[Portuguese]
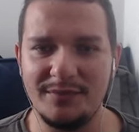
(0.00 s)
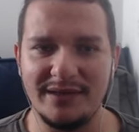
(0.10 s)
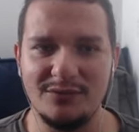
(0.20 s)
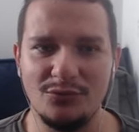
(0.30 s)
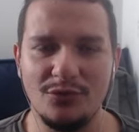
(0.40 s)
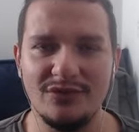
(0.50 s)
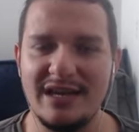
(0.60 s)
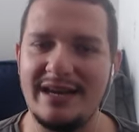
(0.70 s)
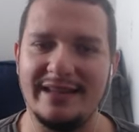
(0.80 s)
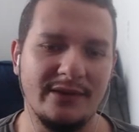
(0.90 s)
Parece um jogo de
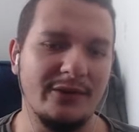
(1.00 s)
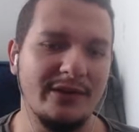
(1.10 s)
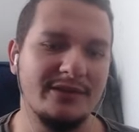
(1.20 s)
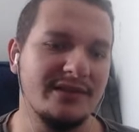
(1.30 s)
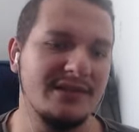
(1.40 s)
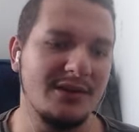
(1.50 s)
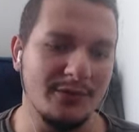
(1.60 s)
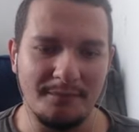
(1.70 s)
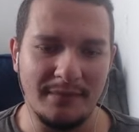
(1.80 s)
arena. Não que isso seja ruim,